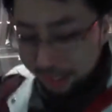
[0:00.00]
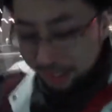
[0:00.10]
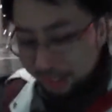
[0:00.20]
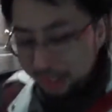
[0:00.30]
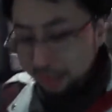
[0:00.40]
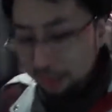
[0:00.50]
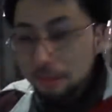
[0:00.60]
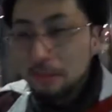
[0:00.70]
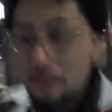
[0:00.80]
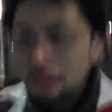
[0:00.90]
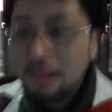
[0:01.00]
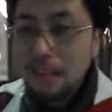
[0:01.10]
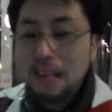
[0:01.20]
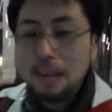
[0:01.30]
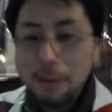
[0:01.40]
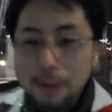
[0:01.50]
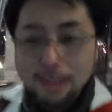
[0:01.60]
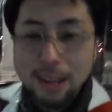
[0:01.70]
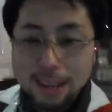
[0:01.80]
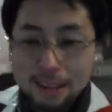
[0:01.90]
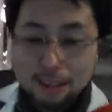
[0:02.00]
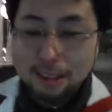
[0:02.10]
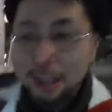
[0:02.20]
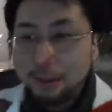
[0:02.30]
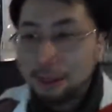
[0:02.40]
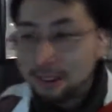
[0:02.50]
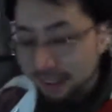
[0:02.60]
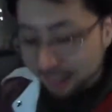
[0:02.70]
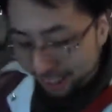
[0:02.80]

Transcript: もう関ファミリー作ったら僕絶対入るんで